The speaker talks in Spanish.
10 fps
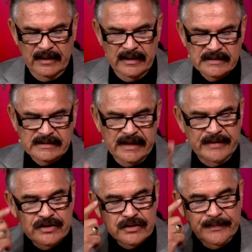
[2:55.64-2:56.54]

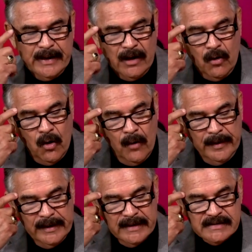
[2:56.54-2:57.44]
Servicios para
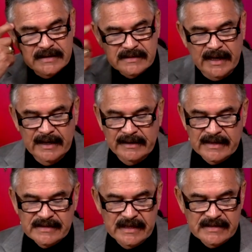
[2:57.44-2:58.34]
jóvenes es cada
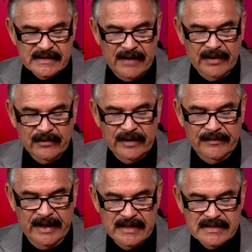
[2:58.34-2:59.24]
tercer sábado del
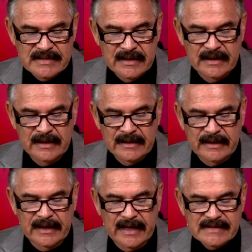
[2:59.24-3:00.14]
mes,
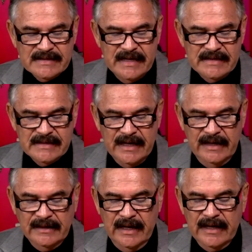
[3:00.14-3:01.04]
de las
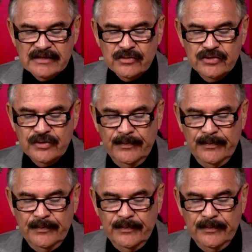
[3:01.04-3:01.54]
6.30 a las 8